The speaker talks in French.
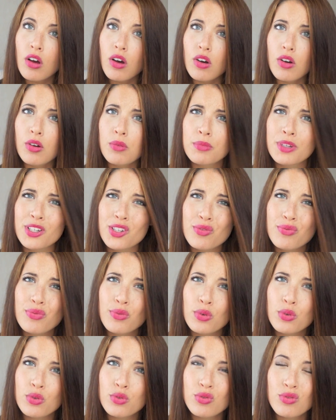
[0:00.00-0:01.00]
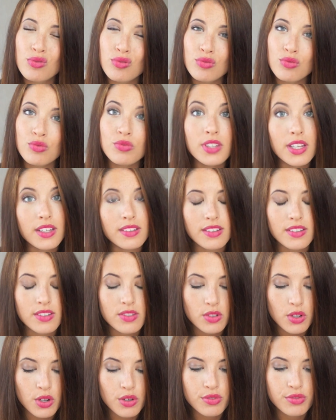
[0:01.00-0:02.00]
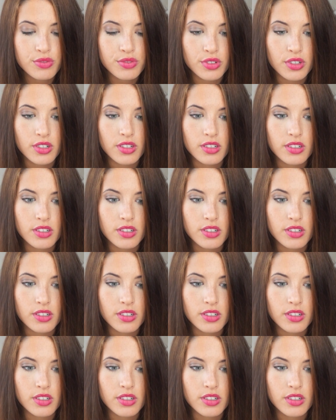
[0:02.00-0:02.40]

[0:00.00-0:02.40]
mes cheveux sont une catastrophe.